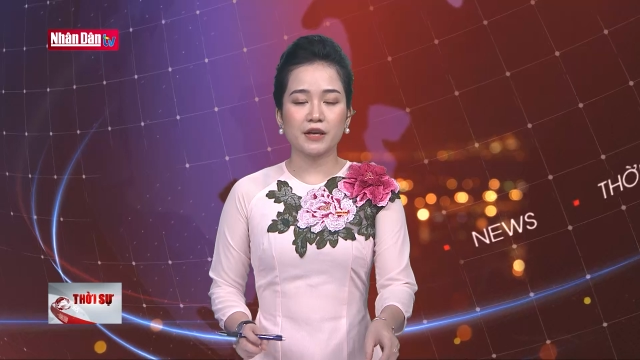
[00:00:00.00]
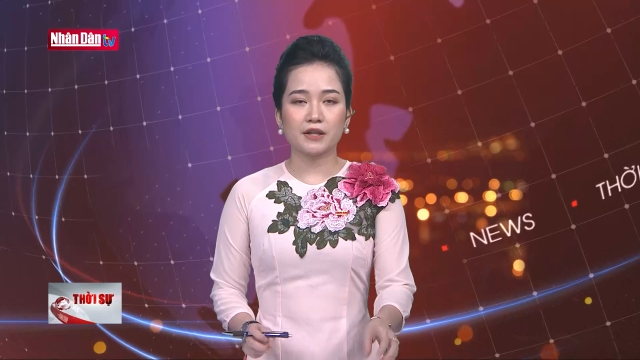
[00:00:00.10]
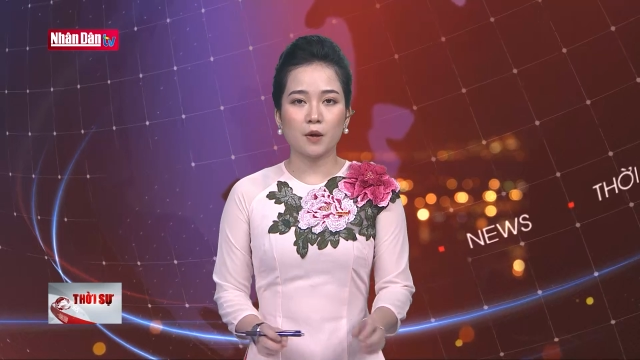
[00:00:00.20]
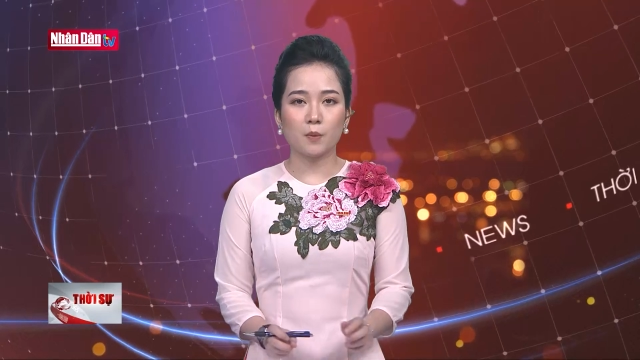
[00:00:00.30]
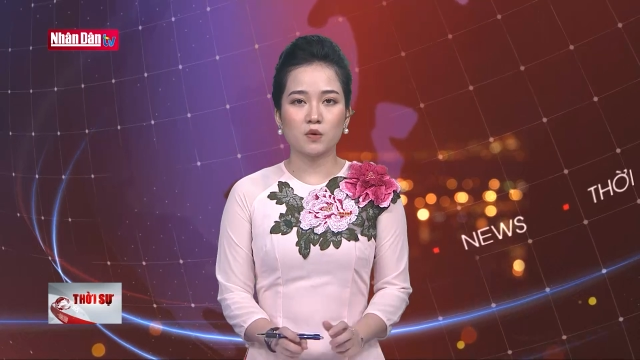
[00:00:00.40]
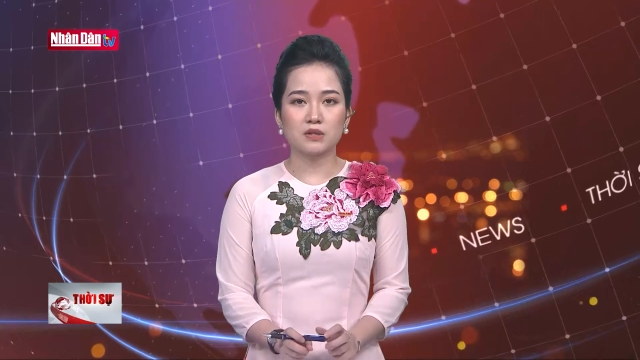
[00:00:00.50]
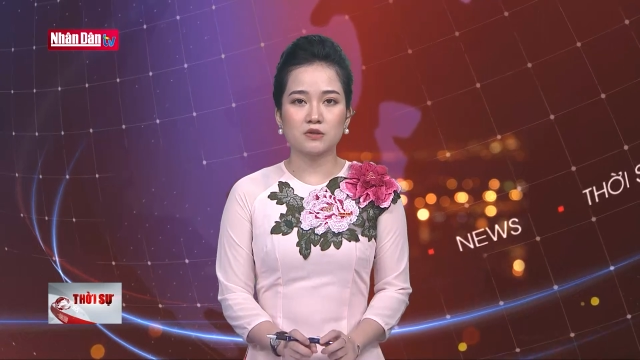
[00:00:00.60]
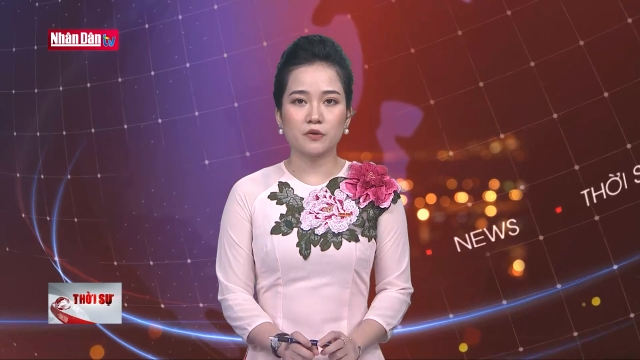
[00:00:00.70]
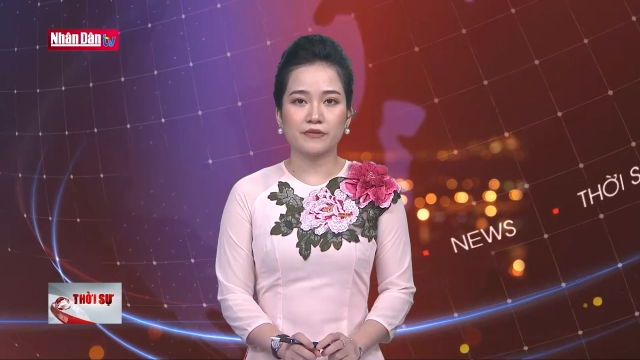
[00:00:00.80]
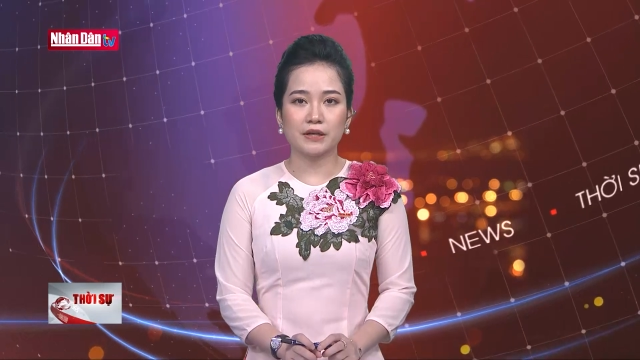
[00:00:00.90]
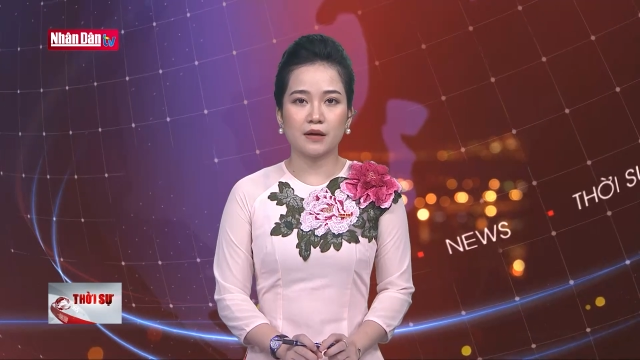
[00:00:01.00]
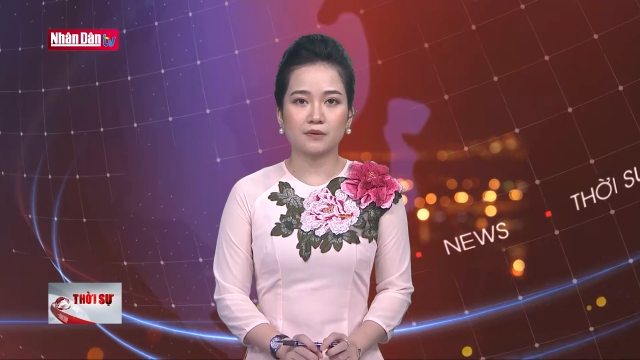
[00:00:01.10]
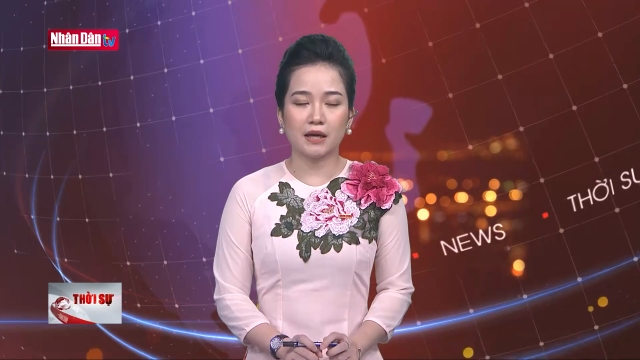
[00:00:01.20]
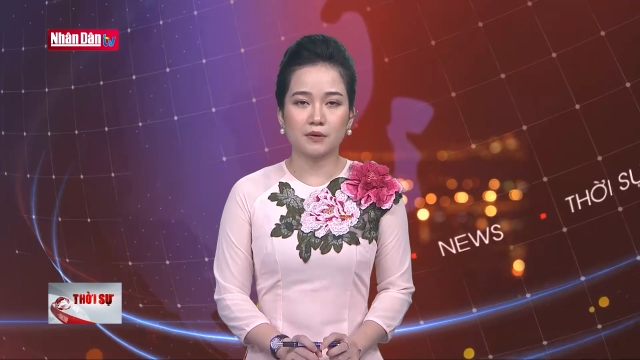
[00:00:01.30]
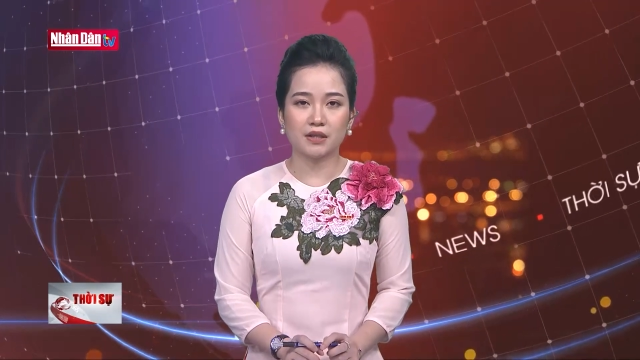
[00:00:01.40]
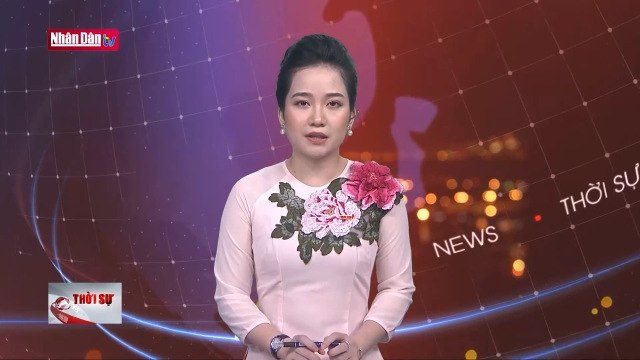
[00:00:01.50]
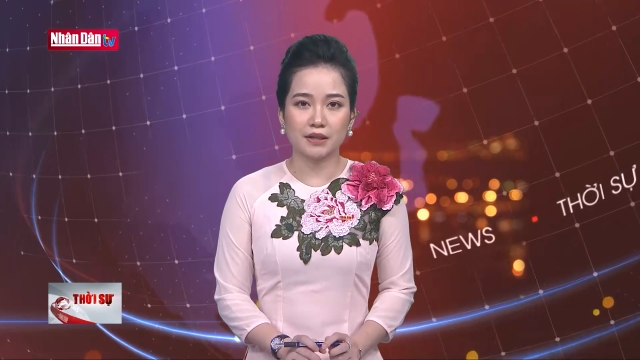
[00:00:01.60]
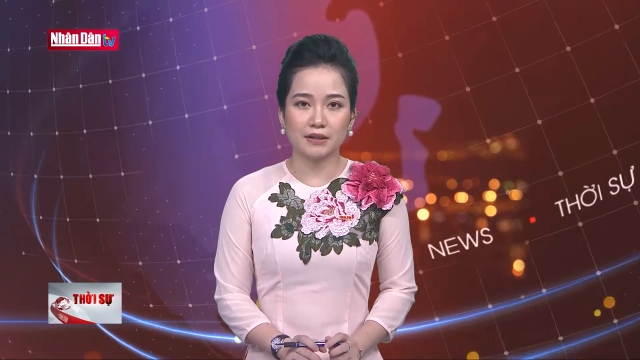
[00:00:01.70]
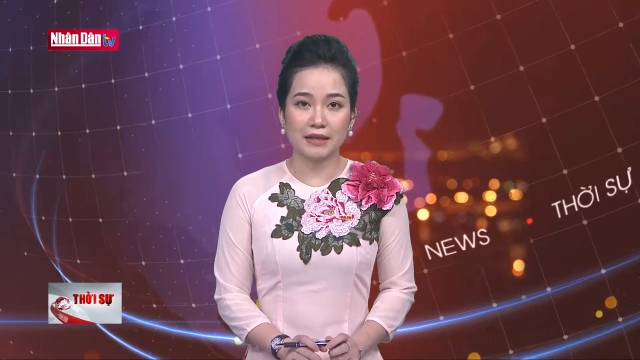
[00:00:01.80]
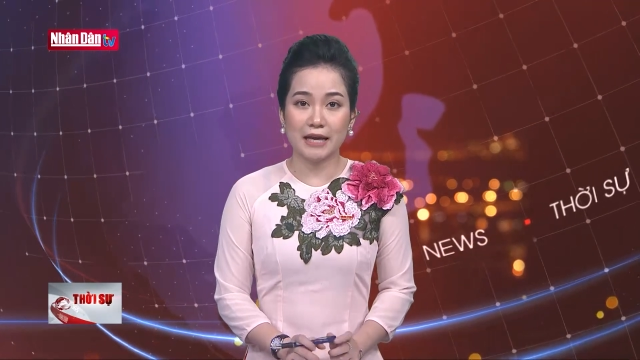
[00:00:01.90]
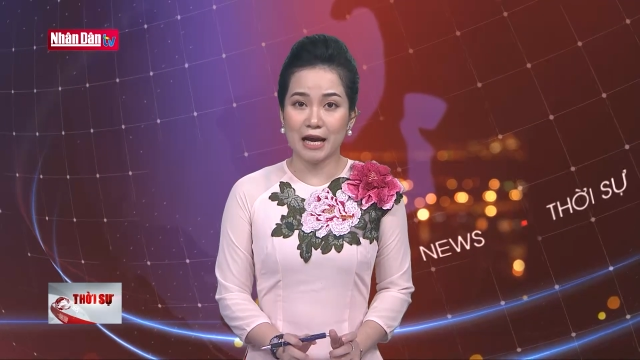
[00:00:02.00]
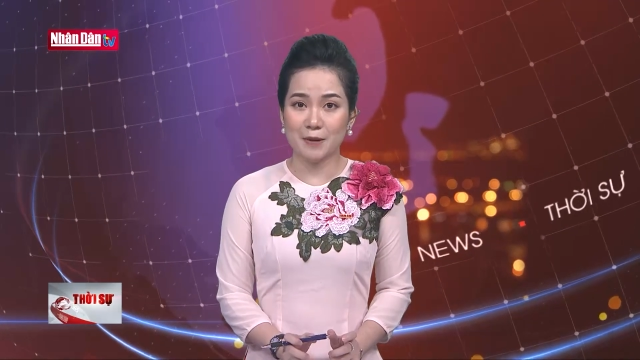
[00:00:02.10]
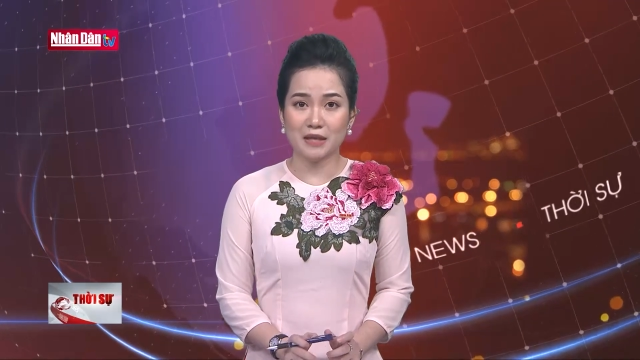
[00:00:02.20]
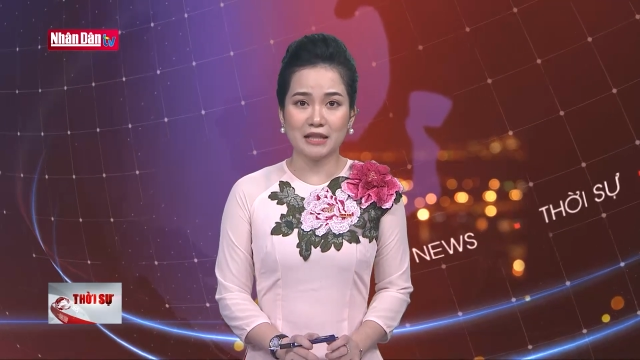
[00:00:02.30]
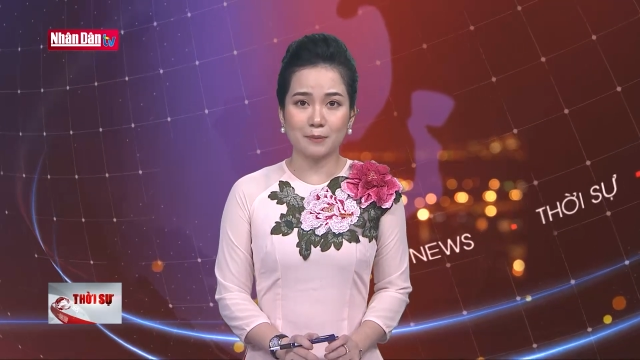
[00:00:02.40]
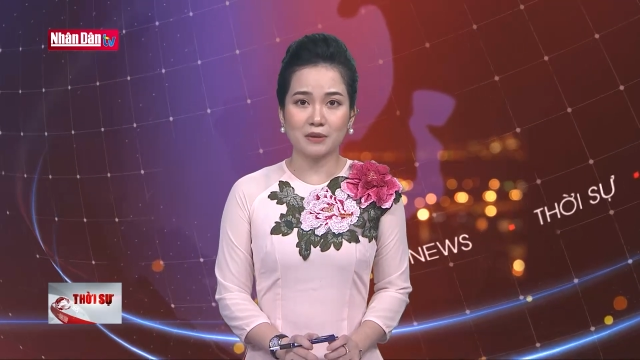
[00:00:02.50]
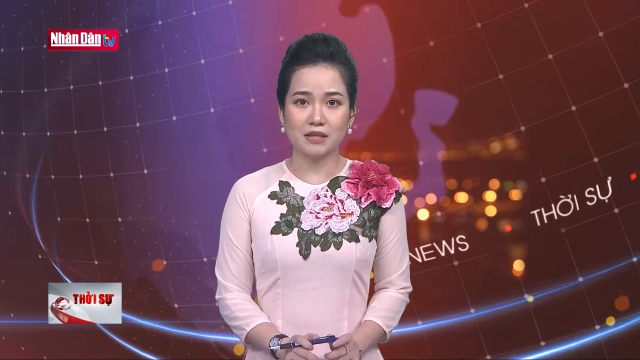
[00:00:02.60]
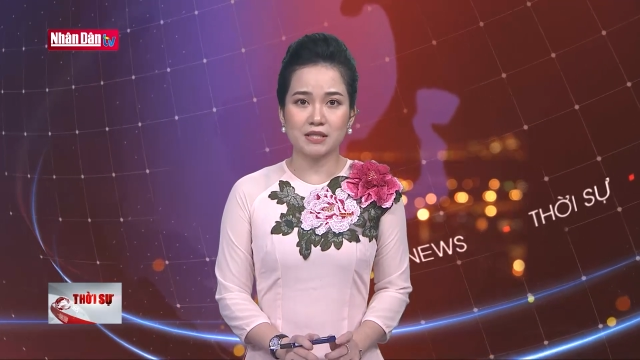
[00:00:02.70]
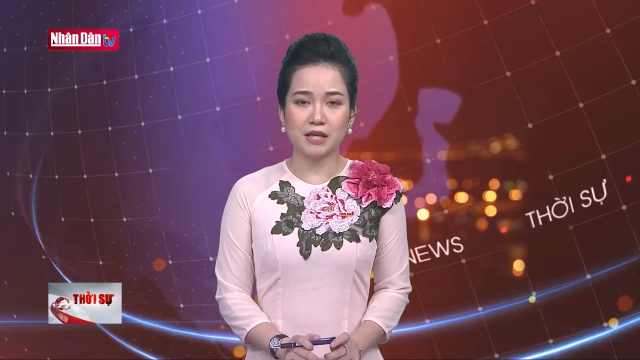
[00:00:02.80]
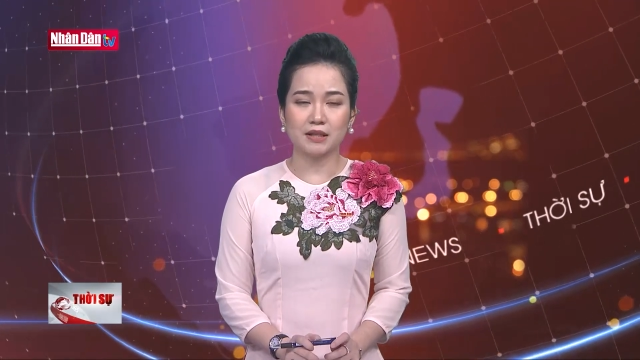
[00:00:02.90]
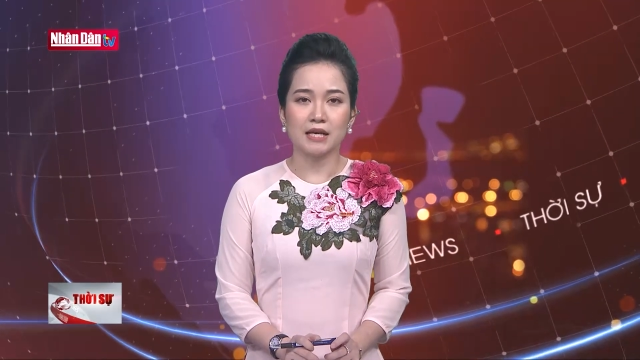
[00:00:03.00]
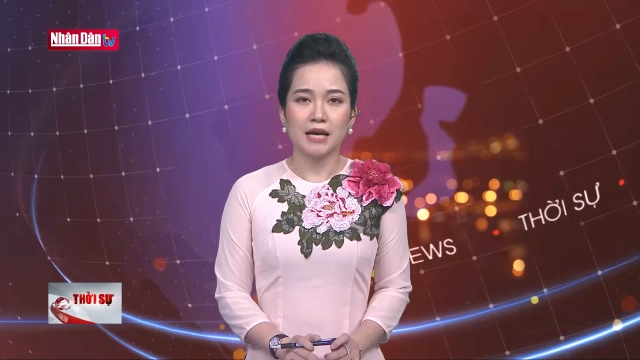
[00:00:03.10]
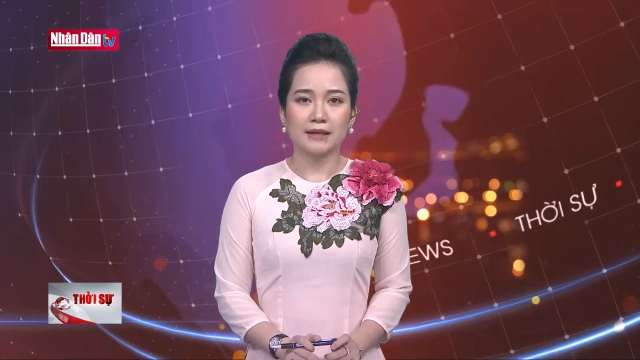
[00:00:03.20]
Theo Bộ Giáo dục và Đào tạo thì tính đến ngày 28 tháng 9